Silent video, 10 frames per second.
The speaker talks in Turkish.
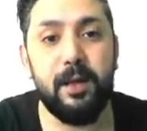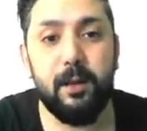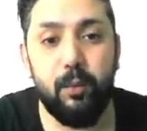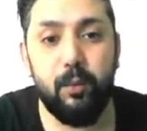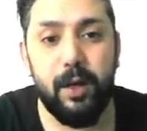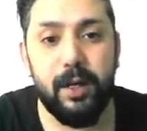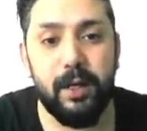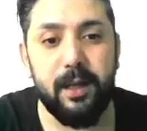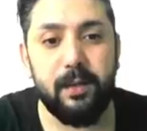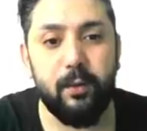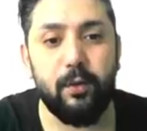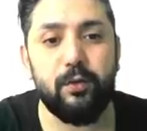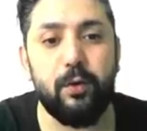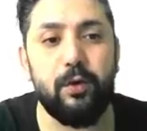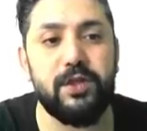Bu arada
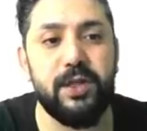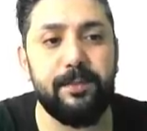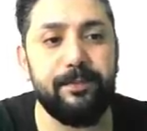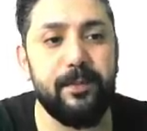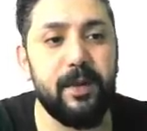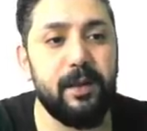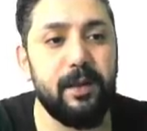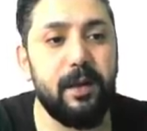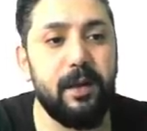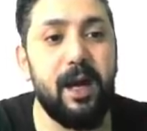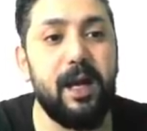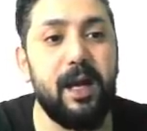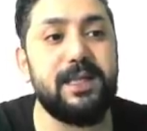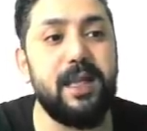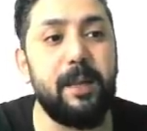ontoloji
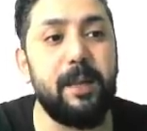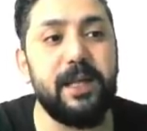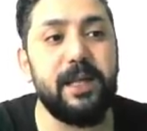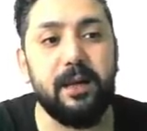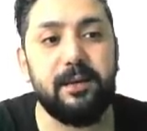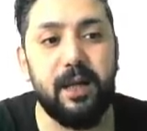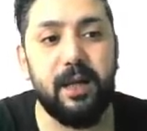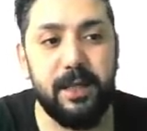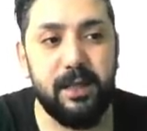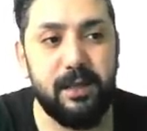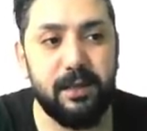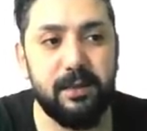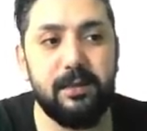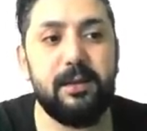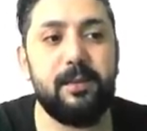hala sepete atılabilir.
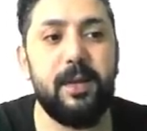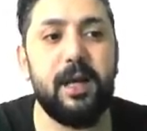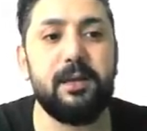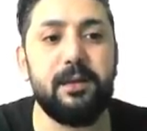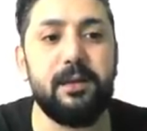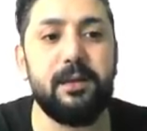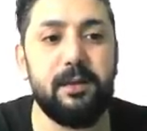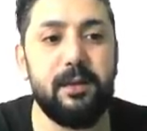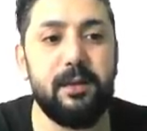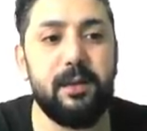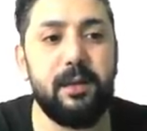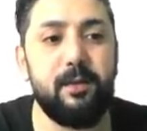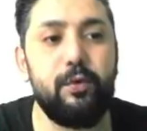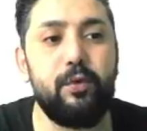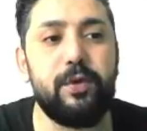Bakın
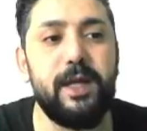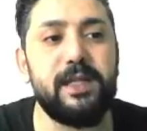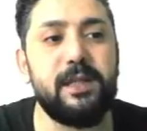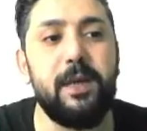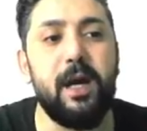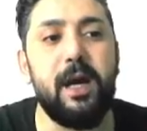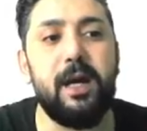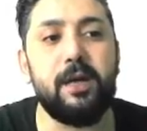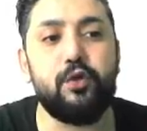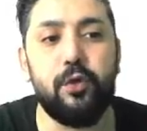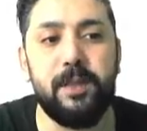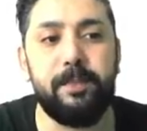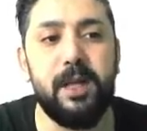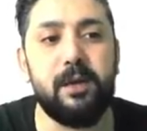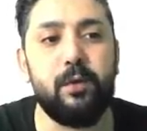büyük resimde hala çok
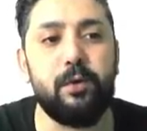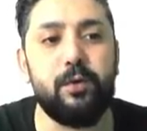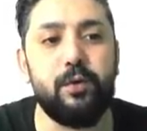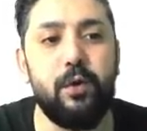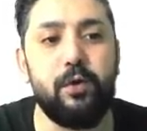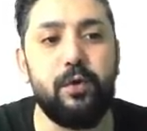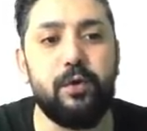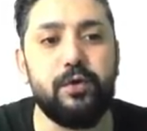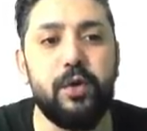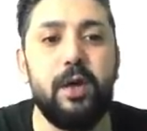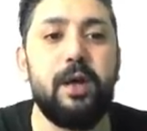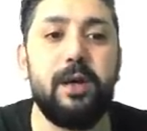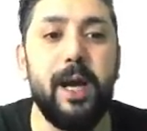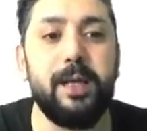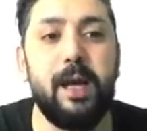diplerde olduğunu görüyoruz.
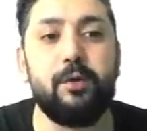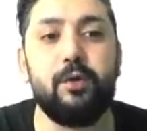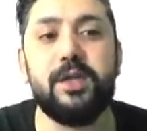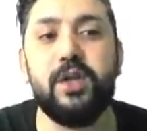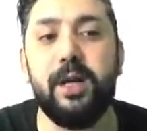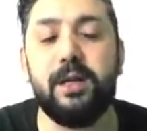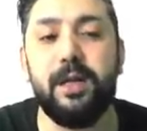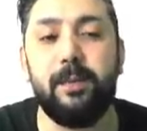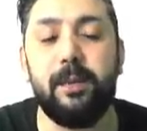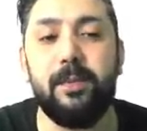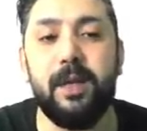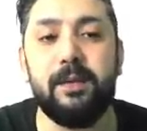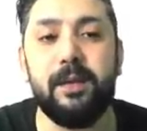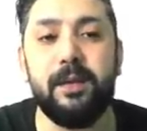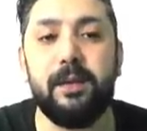Cardano'da çanak tamamlandı.